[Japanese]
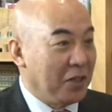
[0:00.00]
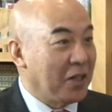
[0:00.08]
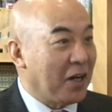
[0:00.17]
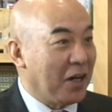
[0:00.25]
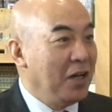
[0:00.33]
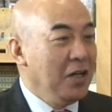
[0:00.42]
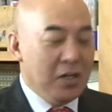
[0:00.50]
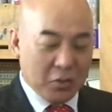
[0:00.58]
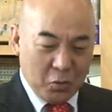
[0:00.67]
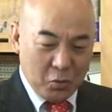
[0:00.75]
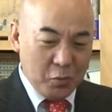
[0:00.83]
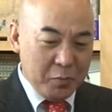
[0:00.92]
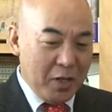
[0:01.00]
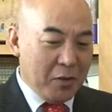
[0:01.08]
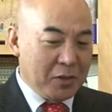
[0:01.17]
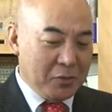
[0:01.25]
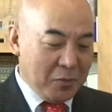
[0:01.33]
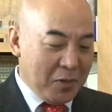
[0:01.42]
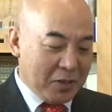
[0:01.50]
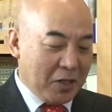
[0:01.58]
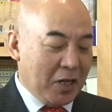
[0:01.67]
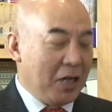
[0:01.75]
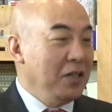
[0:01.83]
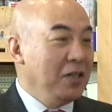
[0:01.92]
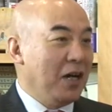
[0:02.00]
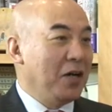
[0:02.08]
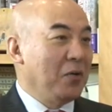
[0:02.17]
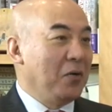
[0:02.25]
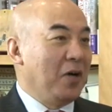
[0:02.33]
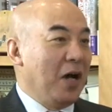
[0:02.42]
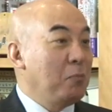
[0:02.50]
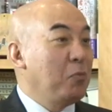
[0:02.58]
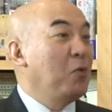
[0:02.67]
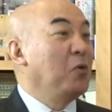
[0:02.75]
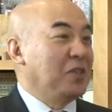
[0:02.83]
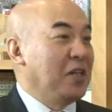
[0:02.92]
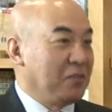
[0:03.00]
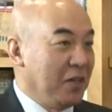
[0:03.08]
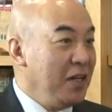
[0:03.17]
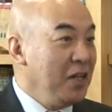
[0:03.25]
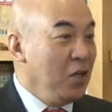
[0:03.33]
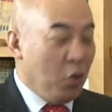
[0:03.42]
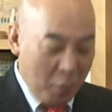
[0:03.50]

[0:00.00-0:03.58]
ん、だから、うん、その踏み絵はっていうのはだからあの安保法制ですね、はい、